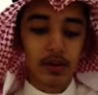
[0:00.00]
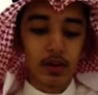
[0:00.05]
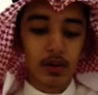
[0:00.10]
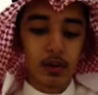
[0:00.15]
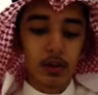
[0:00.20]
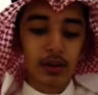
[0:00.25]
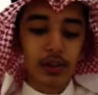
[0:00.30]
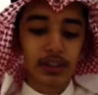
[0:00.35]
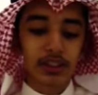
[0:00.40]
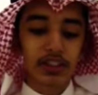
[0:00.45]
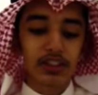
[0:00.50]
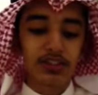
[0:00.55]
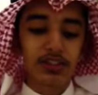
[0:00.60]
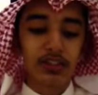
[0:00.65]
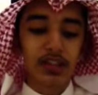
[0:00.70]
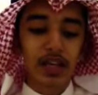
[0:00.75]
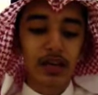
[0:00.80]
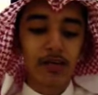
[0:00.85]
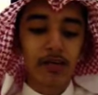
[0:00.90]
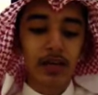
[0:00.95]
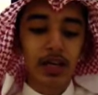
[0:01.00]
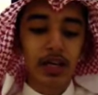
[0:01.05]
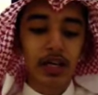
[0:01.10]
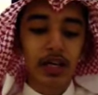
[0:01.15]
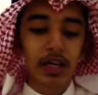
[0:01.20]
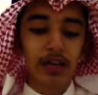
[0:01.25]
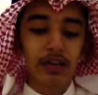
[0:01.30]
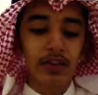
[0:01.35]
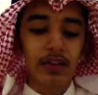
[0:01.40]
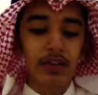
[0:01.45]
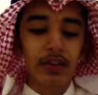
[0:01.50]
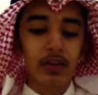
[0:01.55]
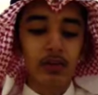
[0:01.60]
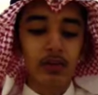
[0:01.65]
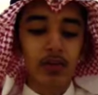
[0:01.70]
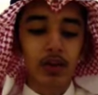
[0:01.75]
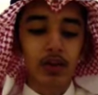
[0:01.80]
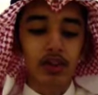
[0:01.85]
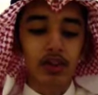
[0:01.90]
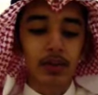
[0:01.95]
وتكشف لأبناء هذه
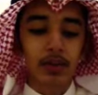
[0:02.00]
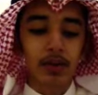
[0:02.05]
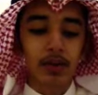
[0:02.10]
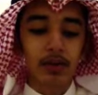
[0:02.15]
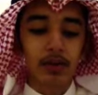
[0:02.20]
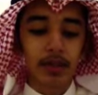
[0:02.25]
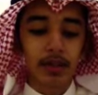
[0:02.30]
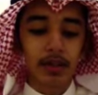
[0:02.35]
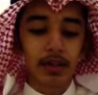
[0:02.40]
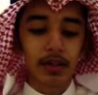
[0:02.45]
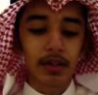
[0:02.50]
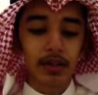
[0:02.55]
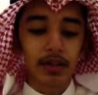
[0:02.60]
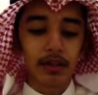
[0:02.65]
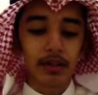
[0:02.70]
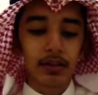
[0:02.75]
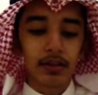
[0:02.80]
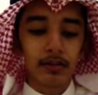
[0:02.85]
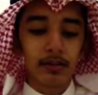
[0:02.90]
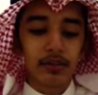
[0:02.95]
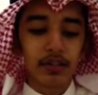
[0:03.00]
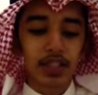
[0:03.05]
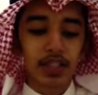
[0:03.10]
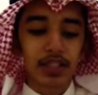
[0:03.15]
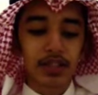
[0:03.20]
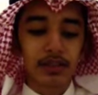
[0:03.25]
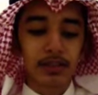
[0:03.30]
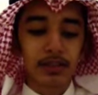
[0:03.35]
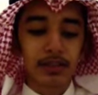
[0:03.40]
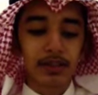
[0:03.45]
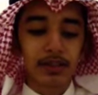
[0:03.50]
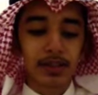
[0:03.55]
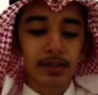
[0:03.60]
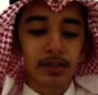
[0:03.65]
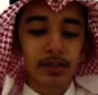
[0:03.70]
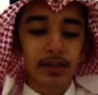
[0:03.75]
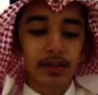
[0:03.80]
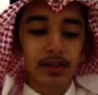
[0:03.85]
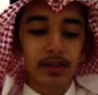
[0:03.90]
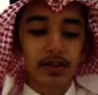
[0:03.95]
الأمة وشبابها بشكل
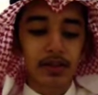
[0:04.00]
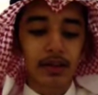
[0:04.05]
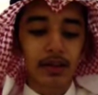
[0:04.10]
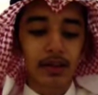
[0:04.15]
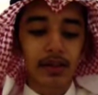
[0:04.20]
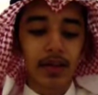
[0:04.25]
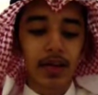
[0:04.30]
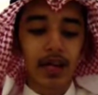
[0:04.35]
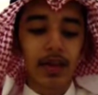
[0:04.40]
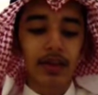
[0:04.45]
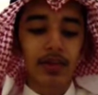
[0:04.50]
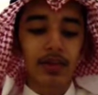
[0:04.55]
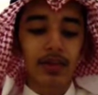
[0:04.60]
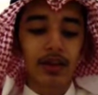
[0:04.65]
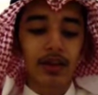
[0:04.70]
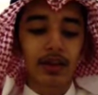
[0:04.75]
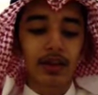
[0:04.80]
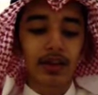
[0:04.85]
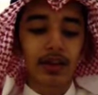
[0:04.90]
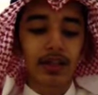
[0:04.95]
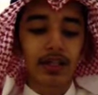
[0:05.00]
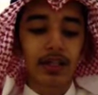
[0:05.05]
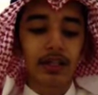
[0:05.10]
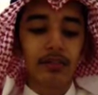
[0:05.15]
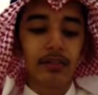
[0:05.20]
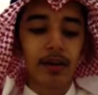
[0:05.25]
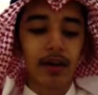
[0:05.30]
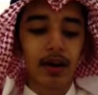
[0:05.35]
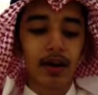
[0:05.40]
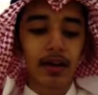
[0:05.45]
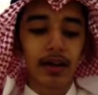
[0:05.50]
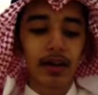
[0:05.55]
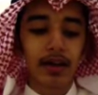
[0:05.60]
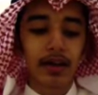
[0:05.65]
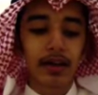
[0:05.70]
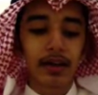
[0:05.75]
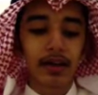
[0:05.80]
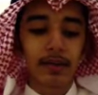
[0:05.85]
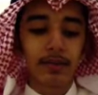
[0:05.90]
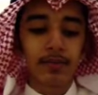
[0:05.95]
مستمر عن ضرره البالغ
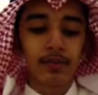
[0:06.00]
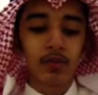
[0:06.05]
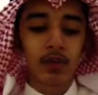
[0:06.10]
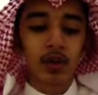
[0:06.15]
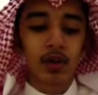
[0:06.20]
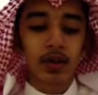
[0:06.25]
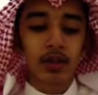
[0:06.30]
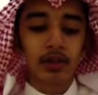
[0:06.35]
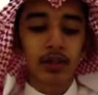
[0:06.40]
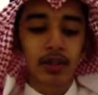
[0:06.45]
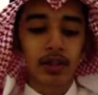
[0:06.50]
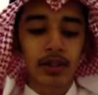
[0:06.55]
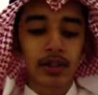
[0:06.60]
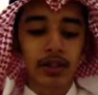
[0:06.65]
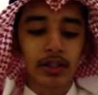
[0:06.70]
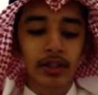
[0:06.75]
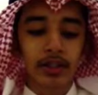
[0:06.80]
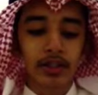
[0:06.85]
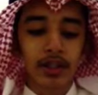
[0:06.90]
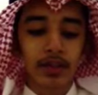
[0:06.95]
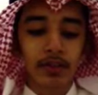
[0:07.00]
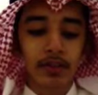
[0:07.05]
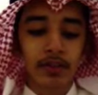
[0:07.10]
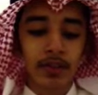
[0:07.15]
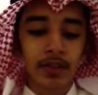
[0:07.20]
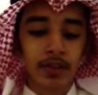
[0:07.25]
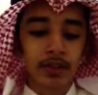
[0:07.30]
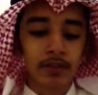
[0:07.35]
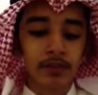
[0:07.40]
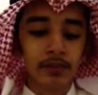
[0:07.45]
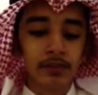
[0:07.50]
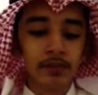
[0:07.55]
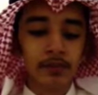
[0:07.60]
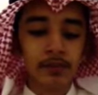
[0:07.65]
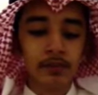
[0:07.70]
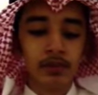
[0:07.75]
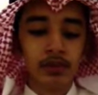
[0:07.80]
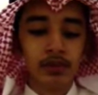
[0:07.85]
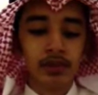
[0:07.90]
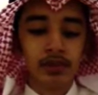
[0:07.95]
وخطره الكبير
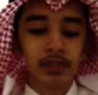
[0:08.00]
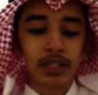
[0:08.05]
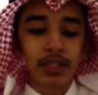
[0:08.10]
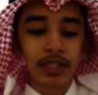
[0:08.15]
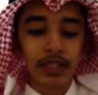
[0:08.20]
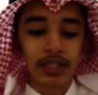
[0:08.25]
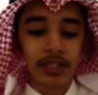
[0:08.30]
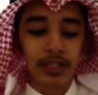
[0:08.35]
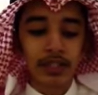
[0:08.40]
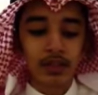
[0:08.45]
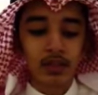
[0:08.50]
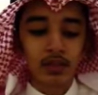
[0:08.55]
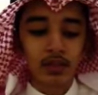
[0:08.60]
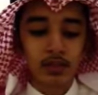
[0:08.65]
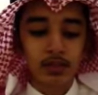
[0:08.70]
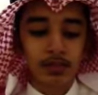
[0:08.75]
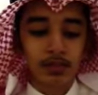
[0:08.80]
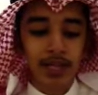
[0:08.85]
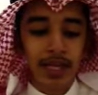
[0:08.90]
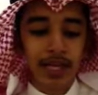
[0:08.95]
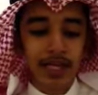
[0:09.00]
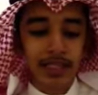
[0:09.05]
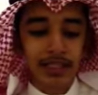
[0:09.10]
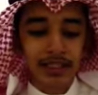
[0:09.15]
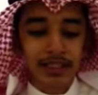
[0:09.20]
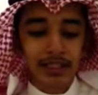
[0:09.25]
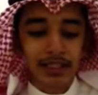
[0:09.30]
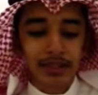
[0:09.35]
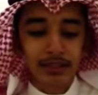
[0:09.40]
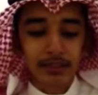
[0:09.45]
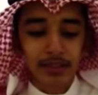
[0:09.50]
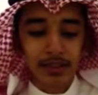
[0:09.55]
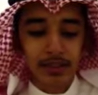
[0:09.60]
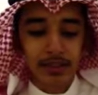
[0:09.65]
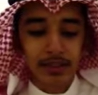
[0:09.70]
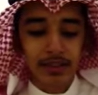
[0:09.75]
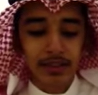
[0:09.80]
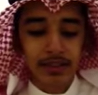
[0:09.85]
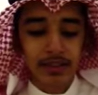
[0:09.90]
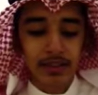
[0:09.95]
مستعينة بأهل
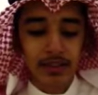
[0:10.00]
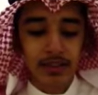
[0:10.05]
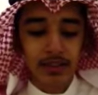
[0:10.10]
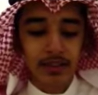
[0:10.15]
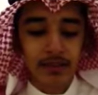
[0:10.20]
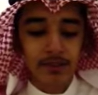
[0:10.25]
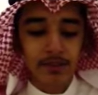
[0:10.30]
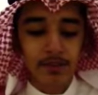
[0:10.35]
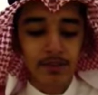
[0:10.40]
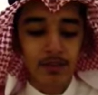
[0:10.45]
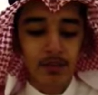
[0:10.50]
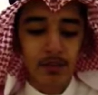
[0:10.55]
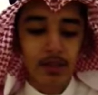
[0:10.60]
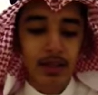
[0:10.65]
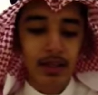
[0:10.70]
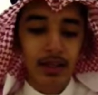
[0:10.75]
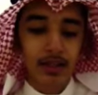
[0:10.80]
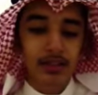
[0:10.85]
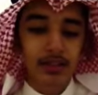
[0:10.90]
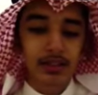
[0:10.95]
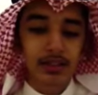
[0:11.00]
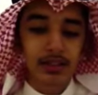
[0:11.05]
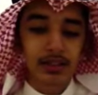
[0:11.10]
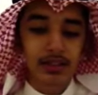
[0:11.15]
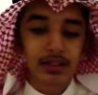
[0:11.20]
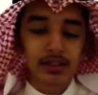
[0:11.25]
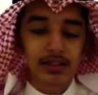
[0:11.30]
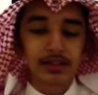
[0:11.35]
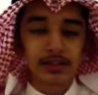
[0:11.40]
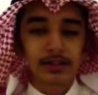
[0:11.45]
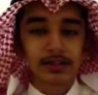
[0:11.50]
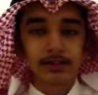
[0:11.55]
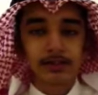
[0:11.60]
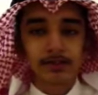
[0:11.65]
الخبرة والاختصاص